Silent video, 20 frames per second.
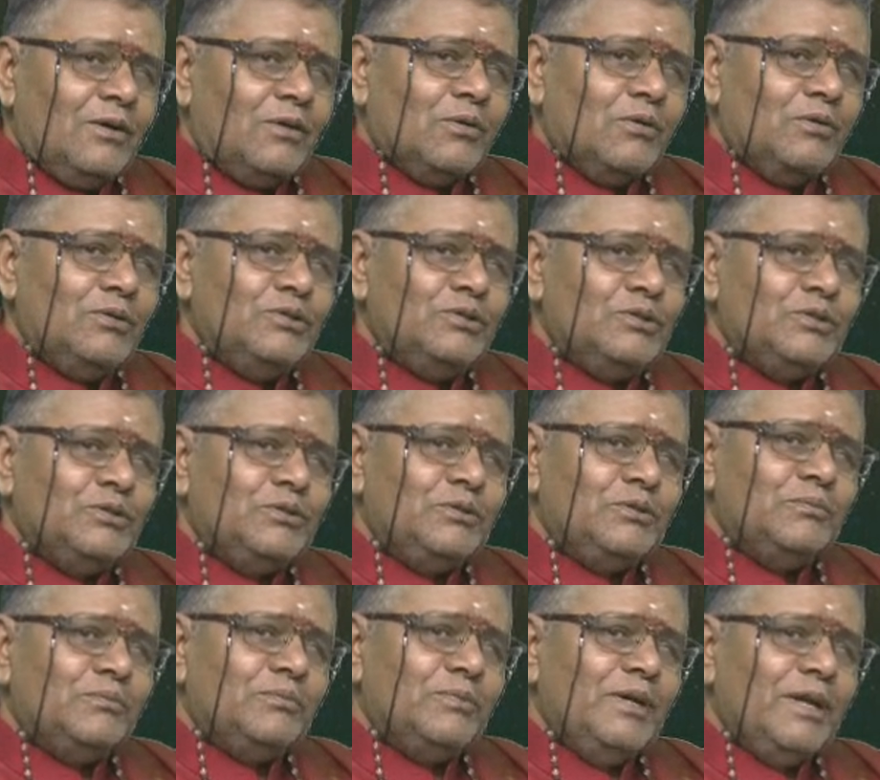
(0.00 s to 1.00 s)
రోజు
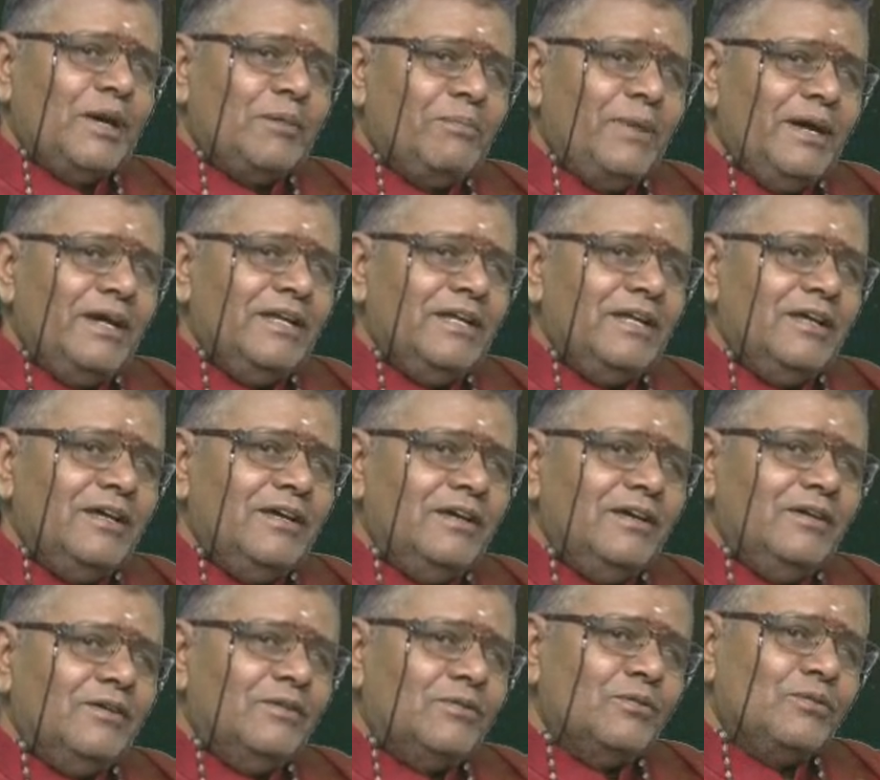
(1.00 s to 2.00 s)
మీ అబ్బాయిని
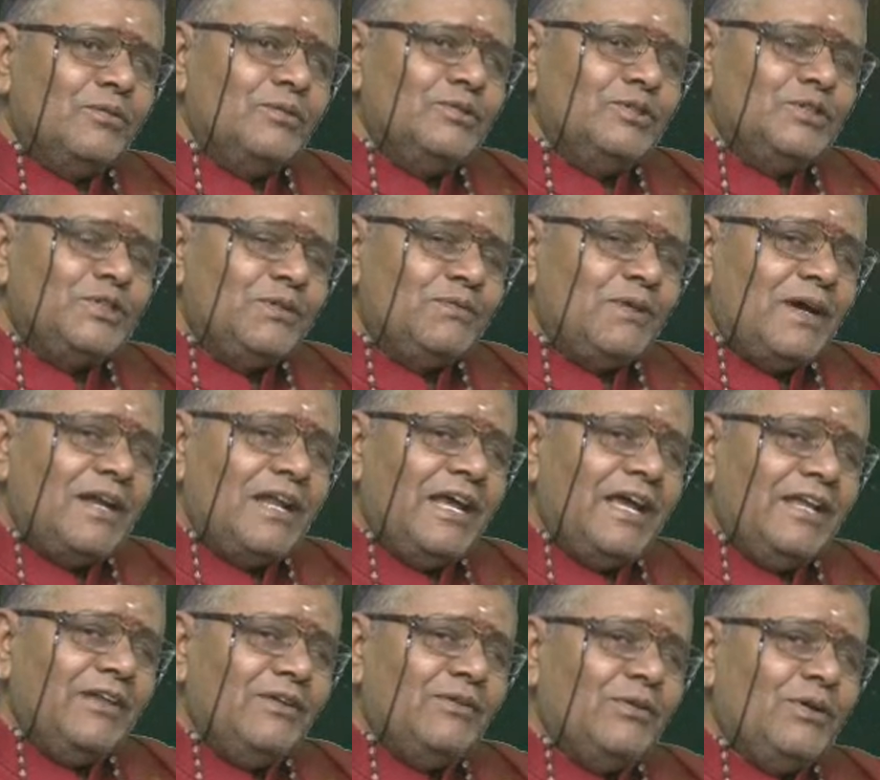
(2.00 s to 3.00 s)
రోజు
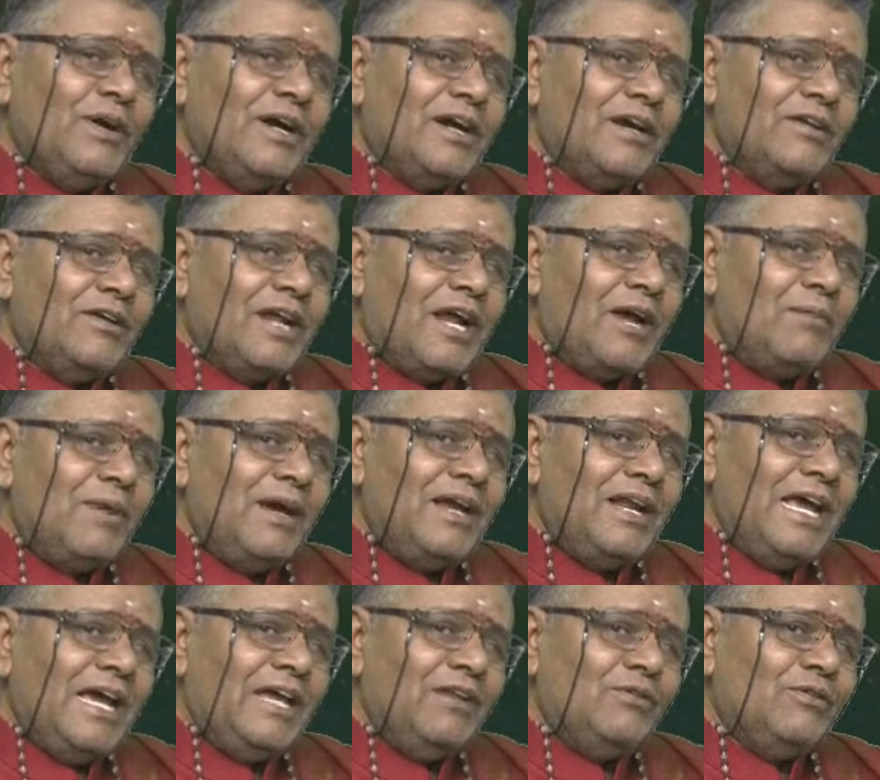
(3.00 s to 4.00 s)
శివాలయానికో అక్కడ
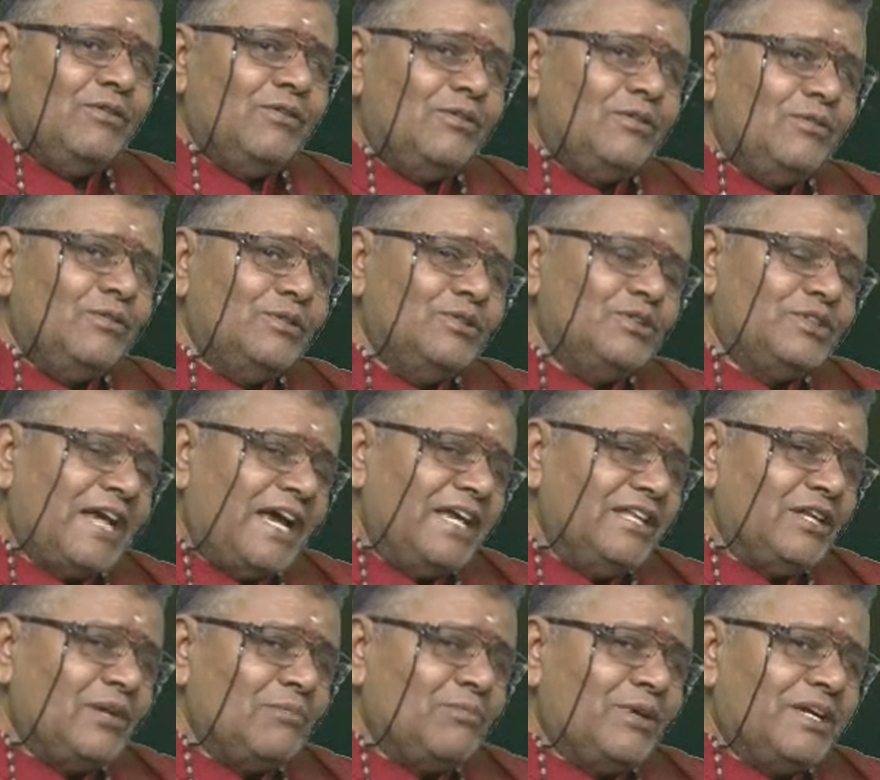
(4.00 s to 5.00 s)
రామాలయానికో రోజు
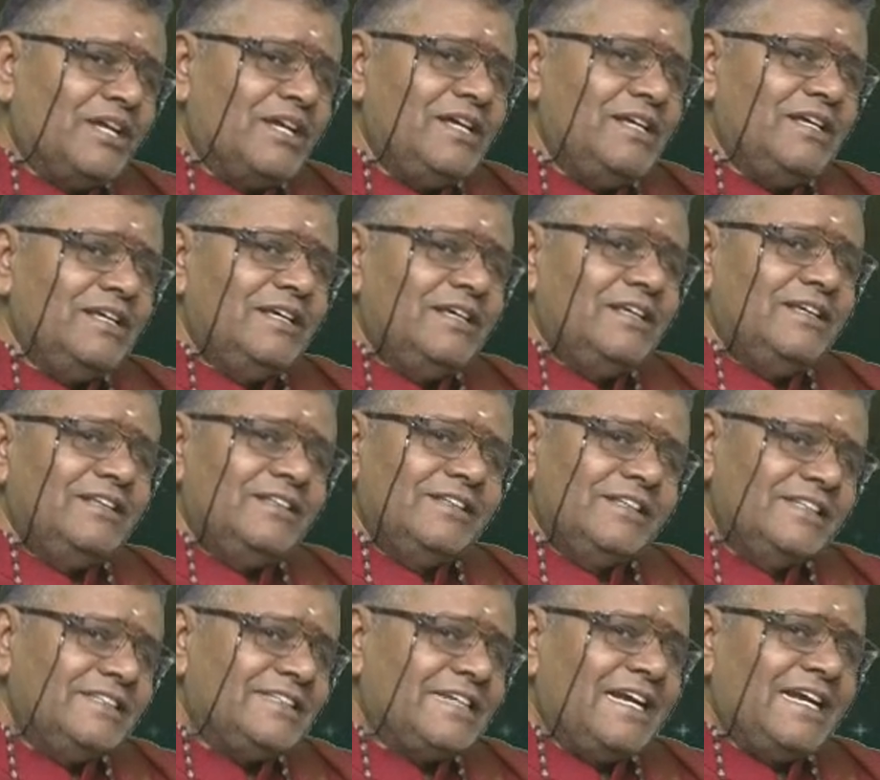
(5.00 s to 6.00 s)
సాయంత్రం పూట
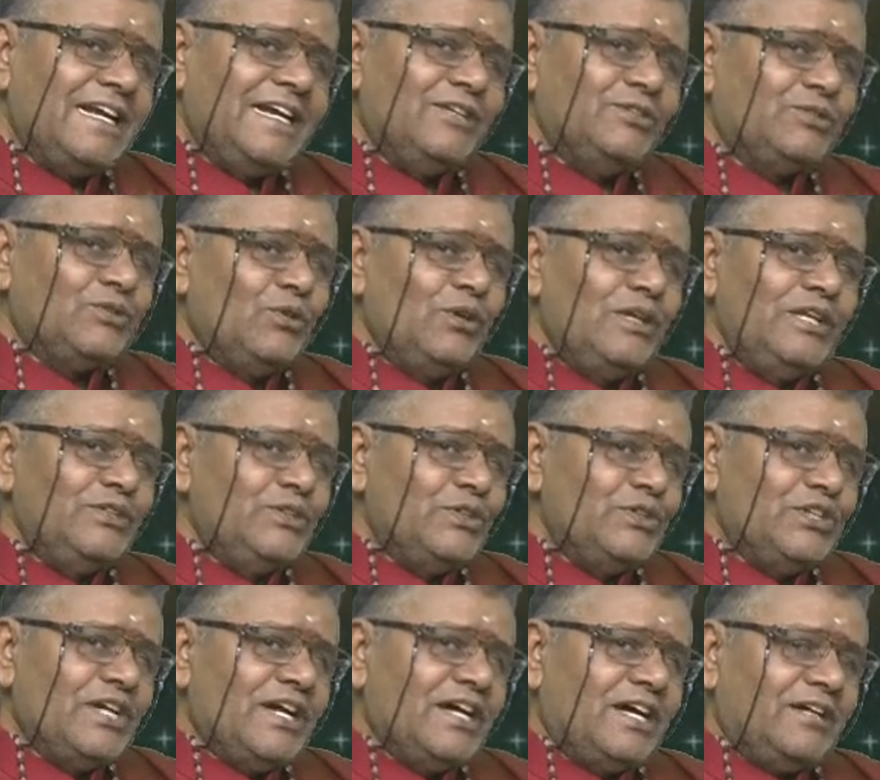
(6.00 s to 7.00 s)
తీసుకెళ్ళండి స్కూల్ నుంచి
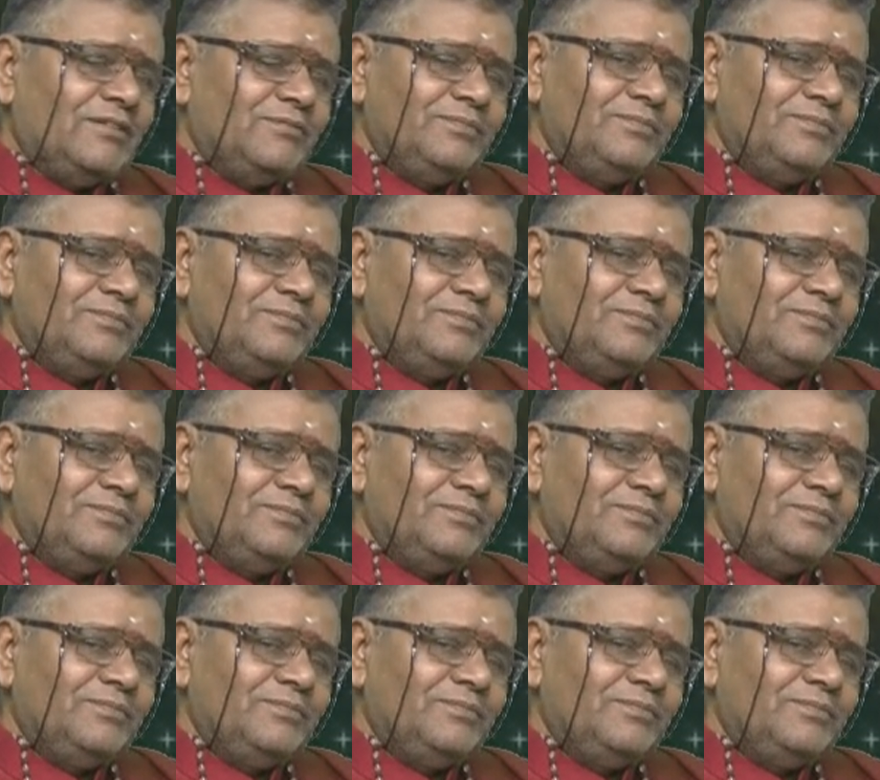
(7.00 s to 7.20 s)
వచ్చాక